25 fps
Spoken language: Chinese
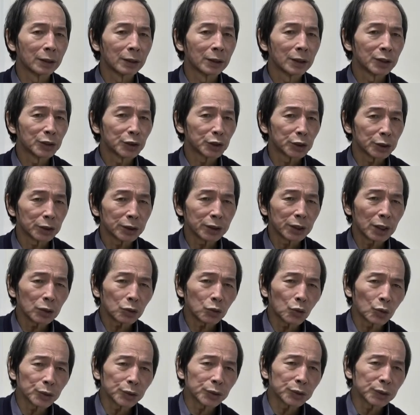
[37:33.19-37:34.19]
时间、
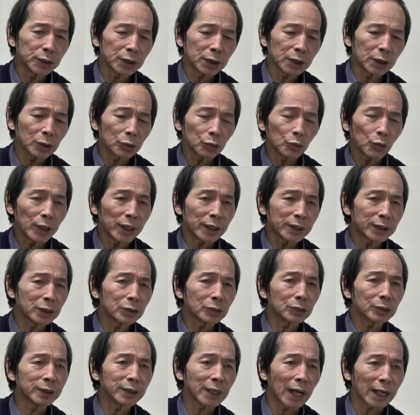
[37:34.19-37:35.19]
过去、现在、未来性都
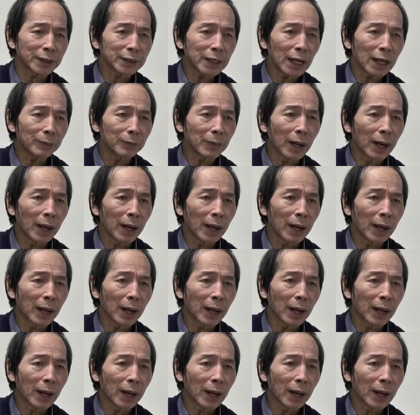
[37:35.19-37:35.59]
是假象嘛。